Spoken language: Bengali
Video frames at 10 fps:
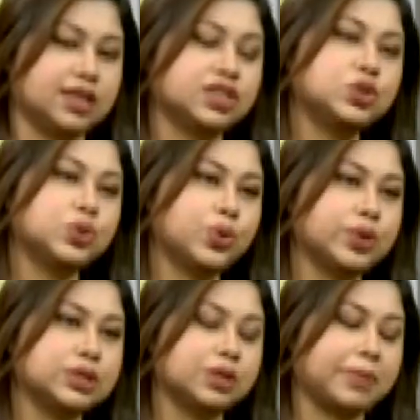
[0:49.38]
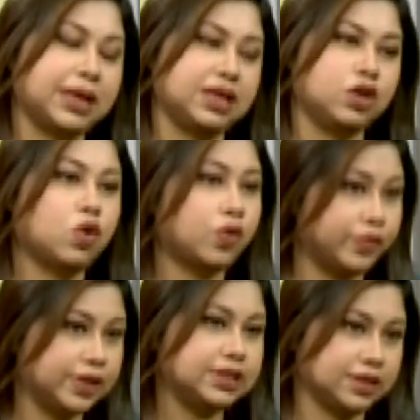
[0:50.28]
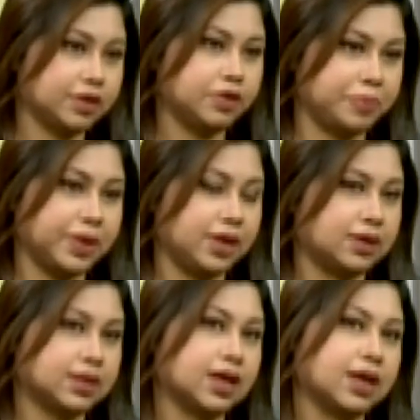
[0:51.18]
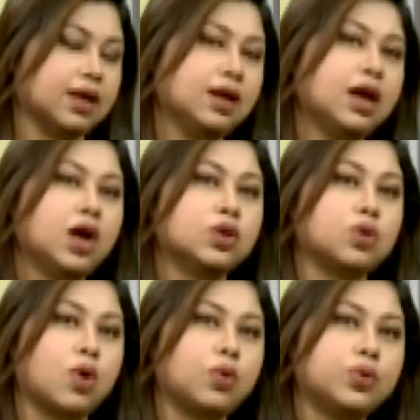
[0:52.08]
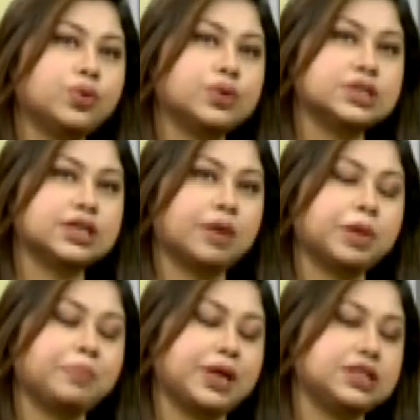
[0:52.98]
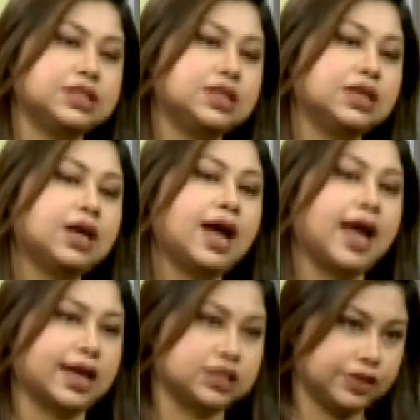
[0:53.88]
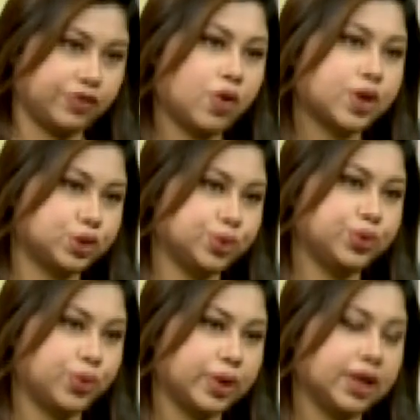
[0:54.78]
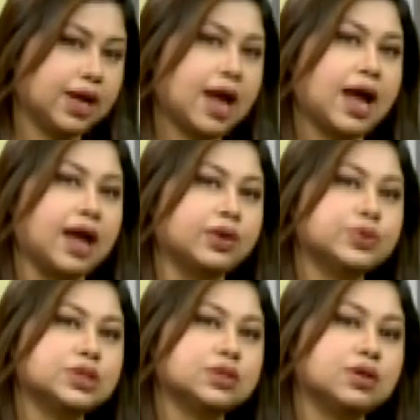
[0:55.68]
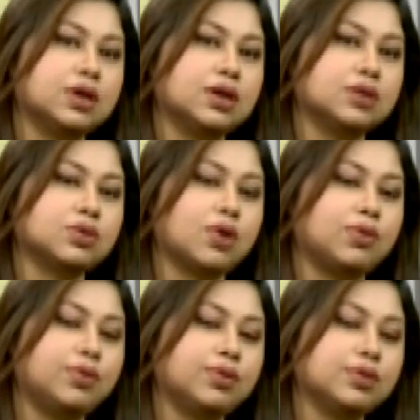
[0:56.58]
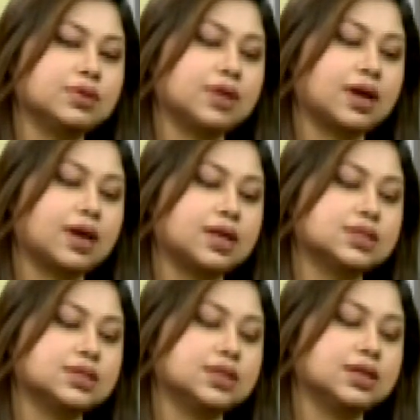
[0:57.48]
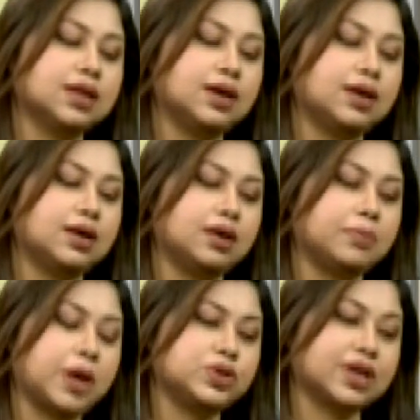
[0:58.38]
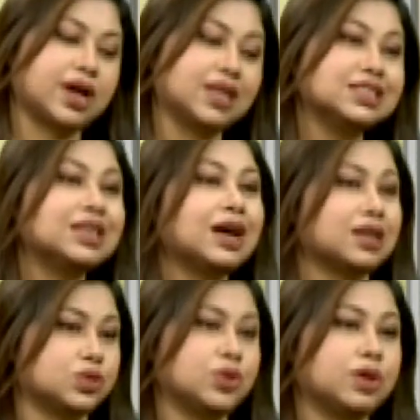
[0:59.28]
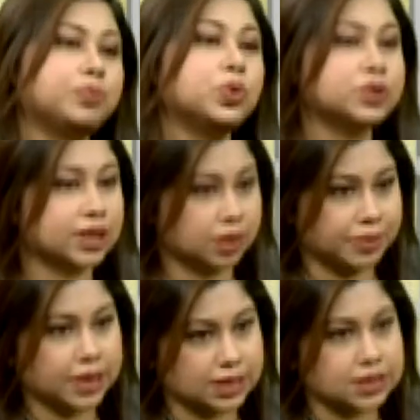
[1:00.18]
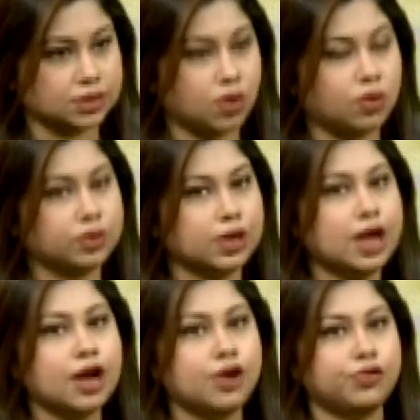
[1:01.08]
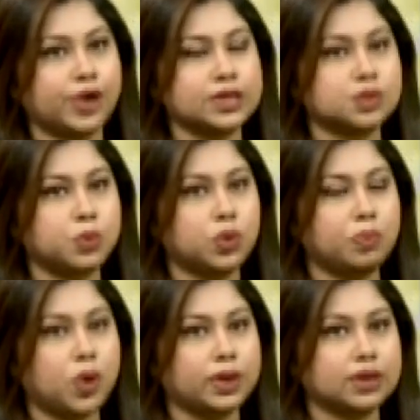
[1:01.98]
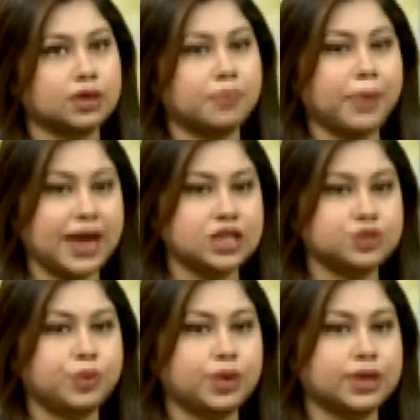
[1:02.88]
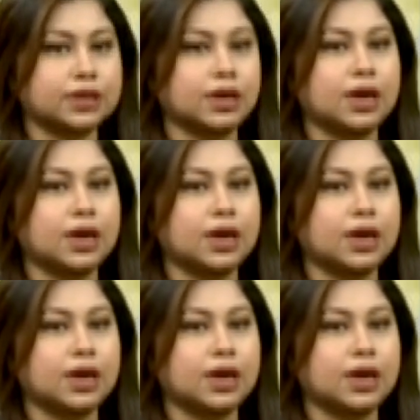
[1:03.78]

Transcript: এটা শুরু হয়েছে মেইনলি কোভিড পিরিয়ড থেকে তখন হচ্ছে আমি বেশি অ্যাক্টিভ হওয়া শুরু করি অ্যান্ড হচ্ছে তখন দেখা গেছে যে মানুষের কাছে আসলে পৌঁছাতে পেরেছি তখন ফেসবুক বলেন পেজ বলেন